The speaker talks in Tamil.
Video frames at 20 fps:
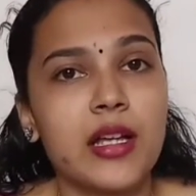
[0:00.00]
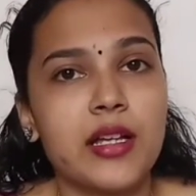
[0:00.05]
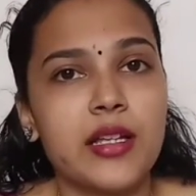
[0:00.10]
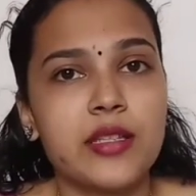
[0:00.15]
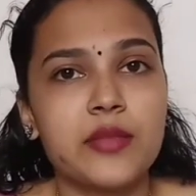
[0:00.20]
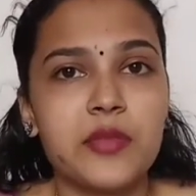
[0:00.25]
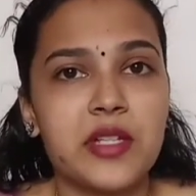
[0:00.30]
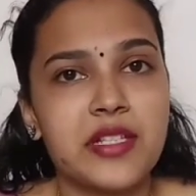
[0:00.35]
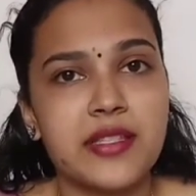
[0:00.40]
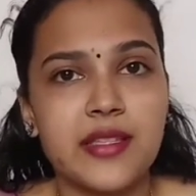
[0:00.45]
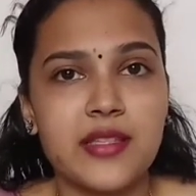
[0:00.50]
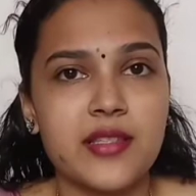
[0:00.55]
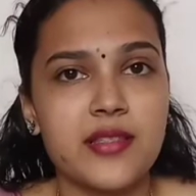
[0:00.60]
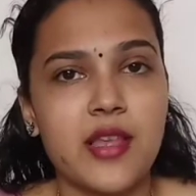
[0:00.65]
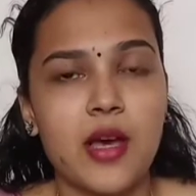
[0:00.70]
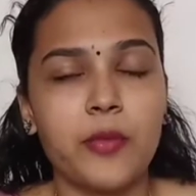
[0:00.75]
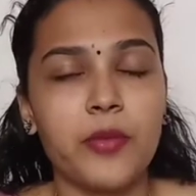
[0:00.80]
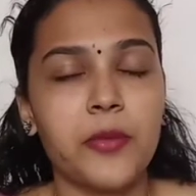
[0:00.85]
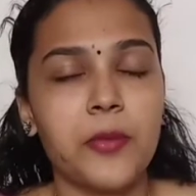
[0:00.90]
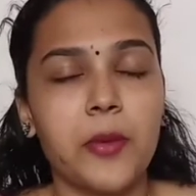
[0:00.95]
இது மாதிரி செஞ்சு
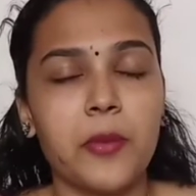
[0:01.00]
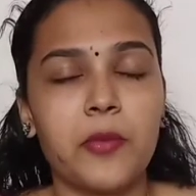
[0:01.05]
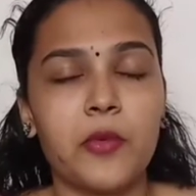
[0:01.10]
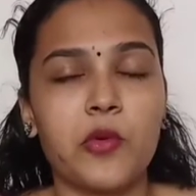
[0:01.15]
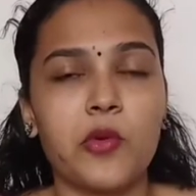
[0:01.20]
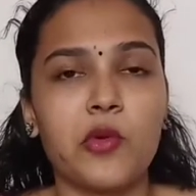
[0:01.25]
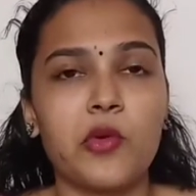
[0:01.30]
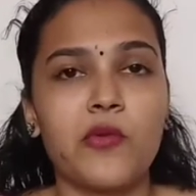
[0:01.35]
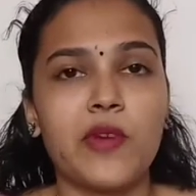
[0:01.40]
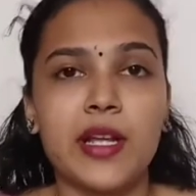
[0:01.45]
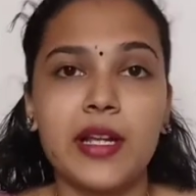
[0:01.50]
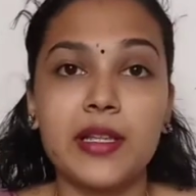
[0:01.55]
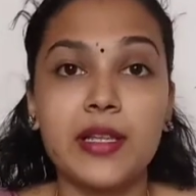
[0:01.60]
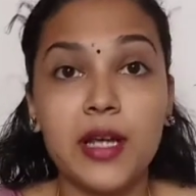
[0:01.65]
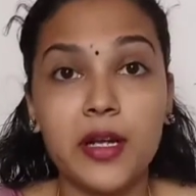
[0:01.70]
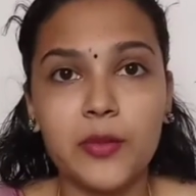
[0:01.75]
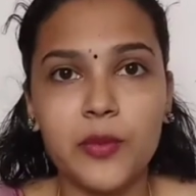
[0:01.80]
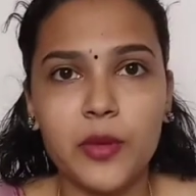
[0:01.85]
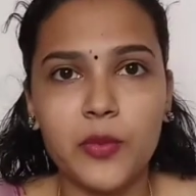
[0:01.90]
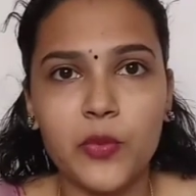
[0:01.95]
சாப்பிட்டு பார்ப்போம்
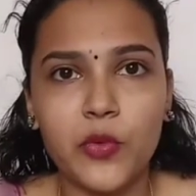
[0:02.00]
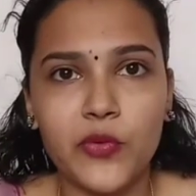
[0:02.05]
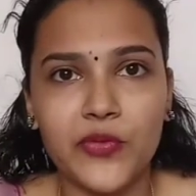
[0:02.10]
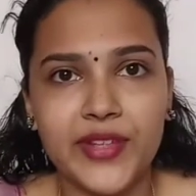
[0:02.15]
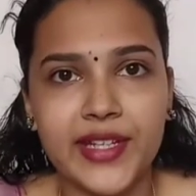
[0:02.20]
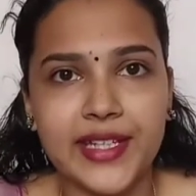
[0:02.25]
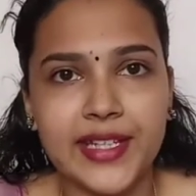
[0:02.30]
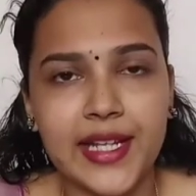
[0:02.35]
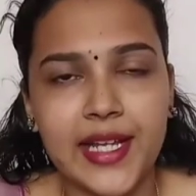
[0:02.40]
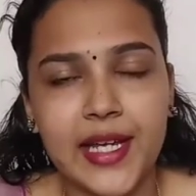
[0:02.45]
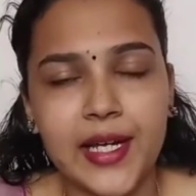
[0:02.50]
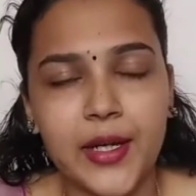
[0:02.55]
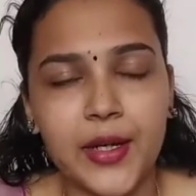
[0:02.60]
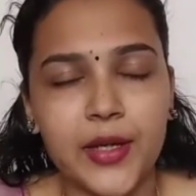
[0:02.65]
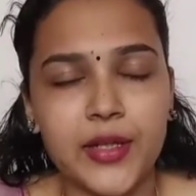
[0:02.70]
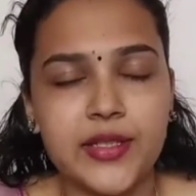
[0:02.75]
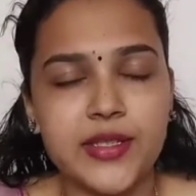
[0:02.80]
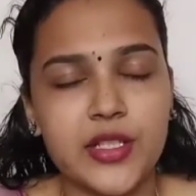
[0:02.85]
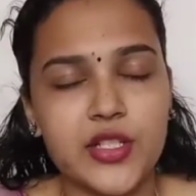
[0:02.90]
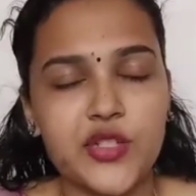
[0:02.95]
வருதான்னு பார்ப்போம் வீட்டில்
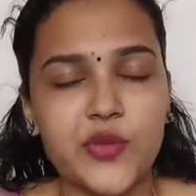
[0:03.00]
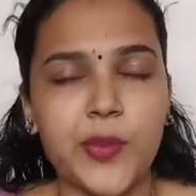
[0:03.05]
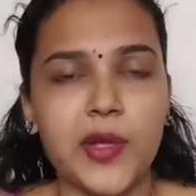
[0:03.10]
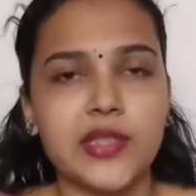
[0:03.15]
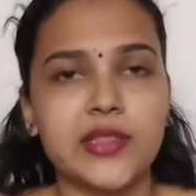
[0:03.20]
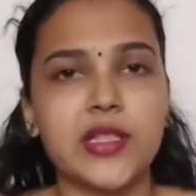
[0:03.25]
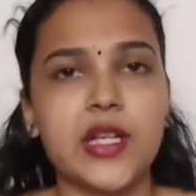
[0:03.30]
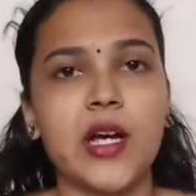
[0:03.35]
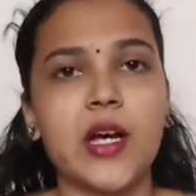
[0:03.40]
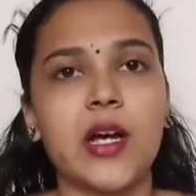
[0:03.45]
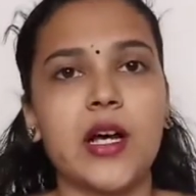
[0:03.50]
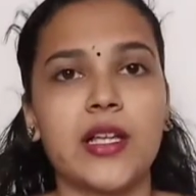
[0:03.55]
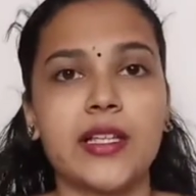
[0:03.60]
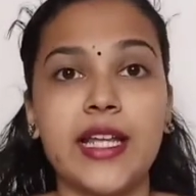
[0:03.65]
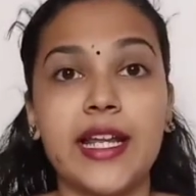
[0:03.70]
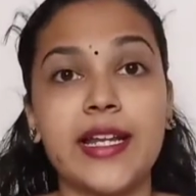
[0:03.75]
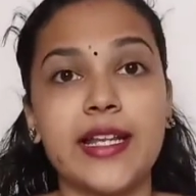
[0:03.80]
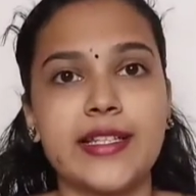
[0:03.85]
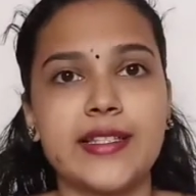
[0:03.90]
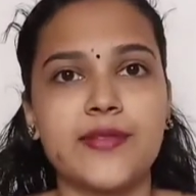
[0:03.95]
செஞ்சு பார்த்தா
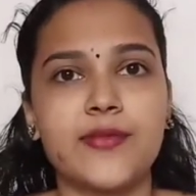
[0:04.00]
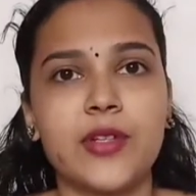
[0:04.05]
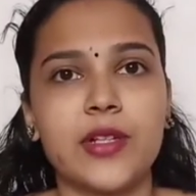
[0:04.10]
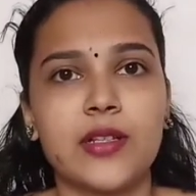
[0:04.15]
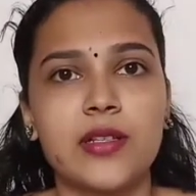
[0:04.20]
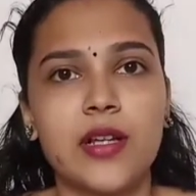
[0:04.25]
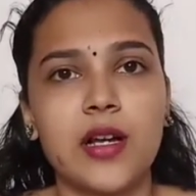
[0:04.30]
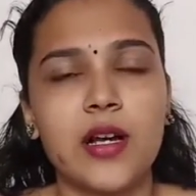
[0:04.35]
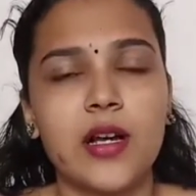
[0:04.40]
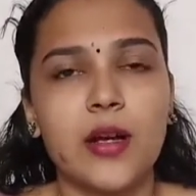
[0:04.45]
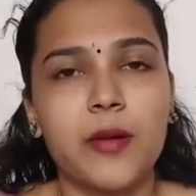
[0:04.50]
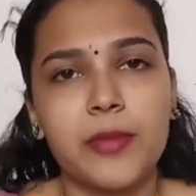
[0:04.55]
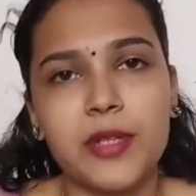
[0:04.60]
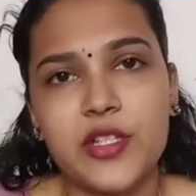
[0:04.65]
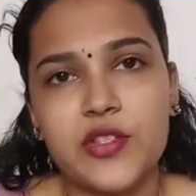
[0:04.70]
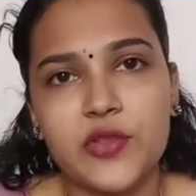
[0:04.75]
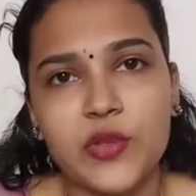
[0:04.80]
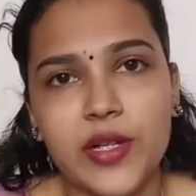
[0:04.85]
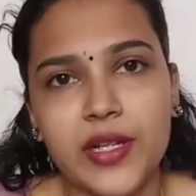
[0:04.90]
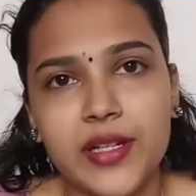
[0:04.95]
அதே டேஸ்ட் வருதா
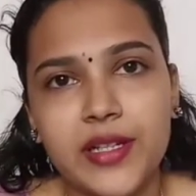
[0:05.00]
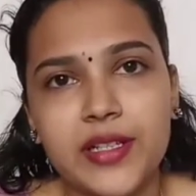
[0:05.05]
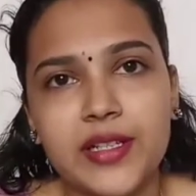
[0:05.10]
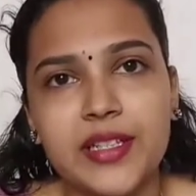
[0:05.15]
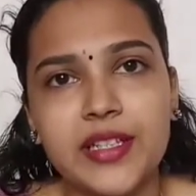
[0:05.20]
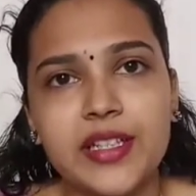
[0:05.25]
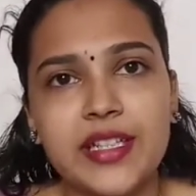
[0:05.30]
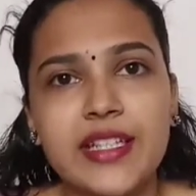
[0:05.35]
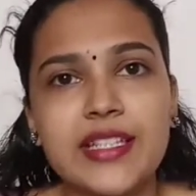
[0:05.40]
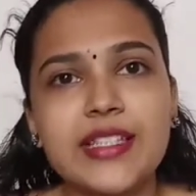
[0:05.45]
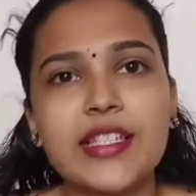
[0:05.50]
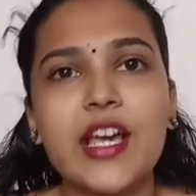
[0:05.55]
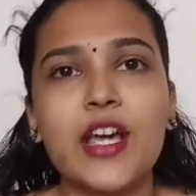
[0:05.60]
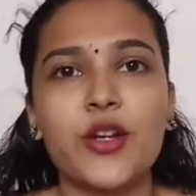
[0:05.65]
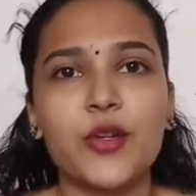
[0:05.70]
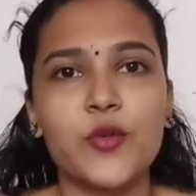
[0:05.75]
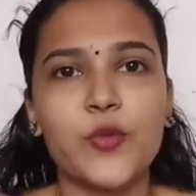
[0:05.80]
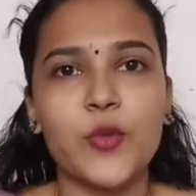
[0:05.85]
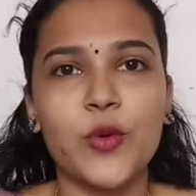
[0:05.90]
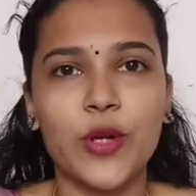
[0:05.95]
அப்படின்னு சொல்லிட்டு ஈஸியாக
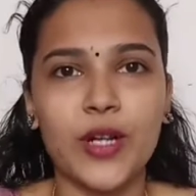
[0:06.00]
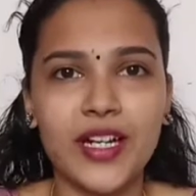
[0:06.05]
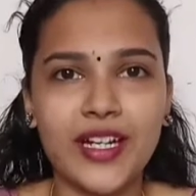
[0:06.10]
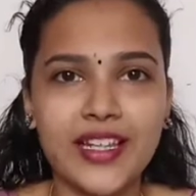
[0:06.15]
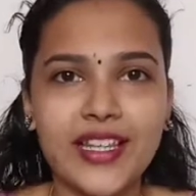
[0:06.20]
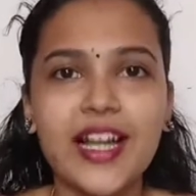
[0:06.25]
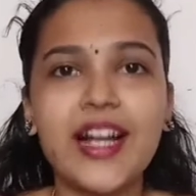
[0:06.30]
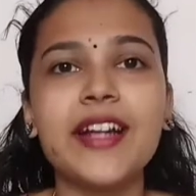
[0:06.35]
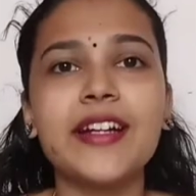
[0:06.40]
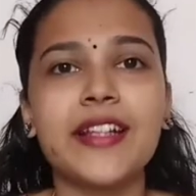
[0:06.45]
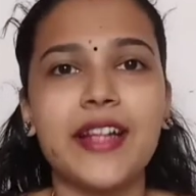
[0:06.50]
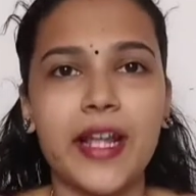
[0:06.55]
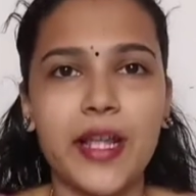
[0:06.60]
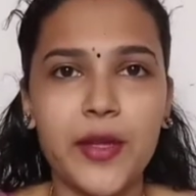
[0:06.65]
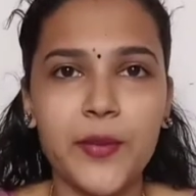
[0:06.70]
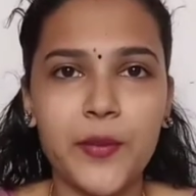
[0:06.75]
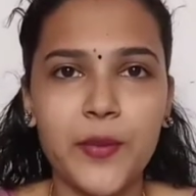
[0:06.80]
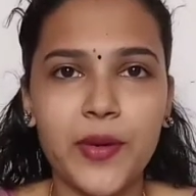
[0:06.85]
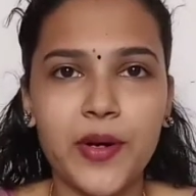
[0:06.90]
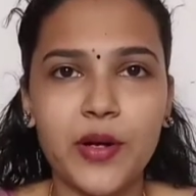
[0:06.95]
இருக்கும் போல தான் ட்ரை
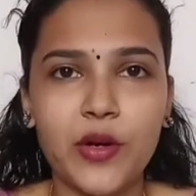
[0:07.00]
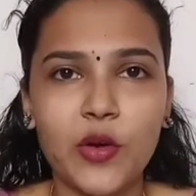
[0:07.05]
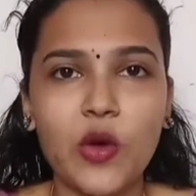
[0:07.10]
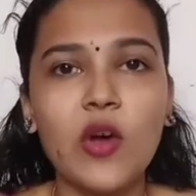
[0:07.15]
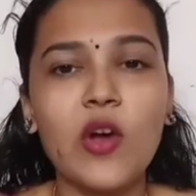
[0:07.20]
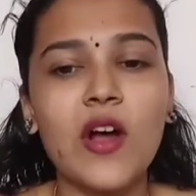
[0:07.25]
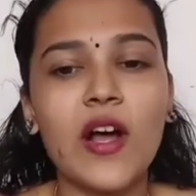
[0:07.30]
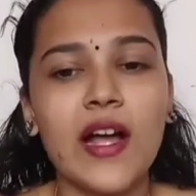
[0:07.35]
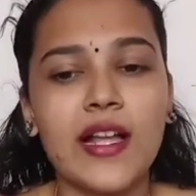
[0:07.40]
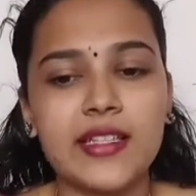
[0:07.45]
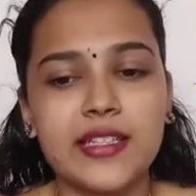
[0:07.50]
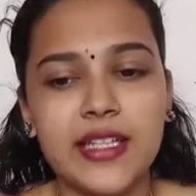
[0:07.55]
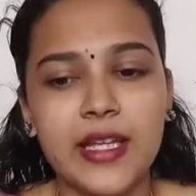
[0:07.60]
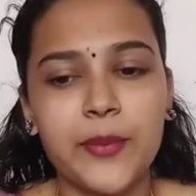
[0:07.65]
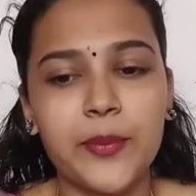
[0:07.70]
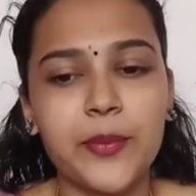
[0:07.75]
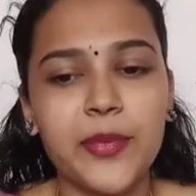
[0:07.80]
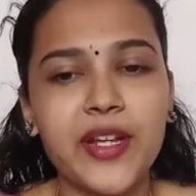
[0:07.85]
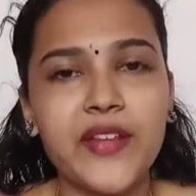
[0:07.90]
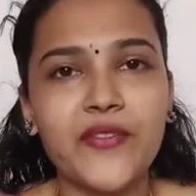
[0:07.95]
பண்ணோம் அது
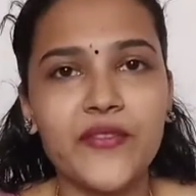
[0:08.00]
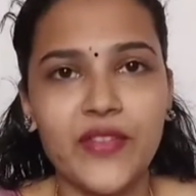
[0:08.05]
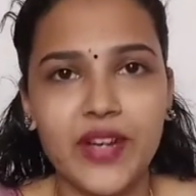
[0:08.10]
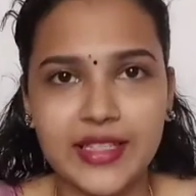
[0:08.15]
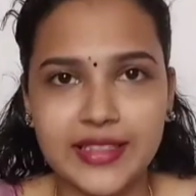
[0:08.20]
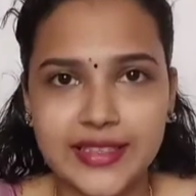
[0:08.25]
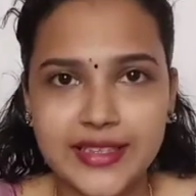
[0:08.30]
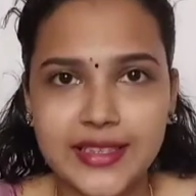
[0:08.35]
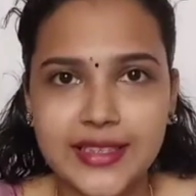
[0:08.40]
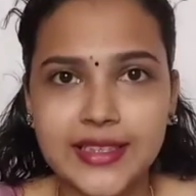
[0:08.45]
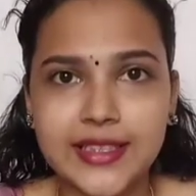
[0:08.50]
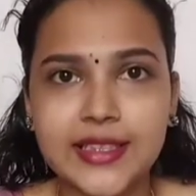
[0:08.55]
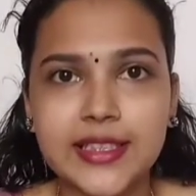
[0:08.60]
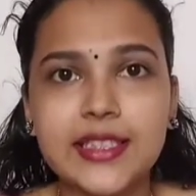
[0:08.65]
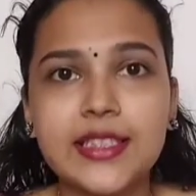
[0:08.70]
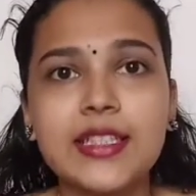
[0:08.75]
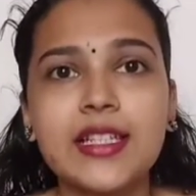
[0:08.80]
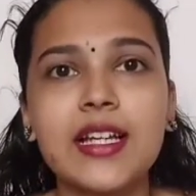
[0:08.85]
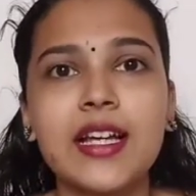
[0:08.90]
எப்படி வந்துச்சு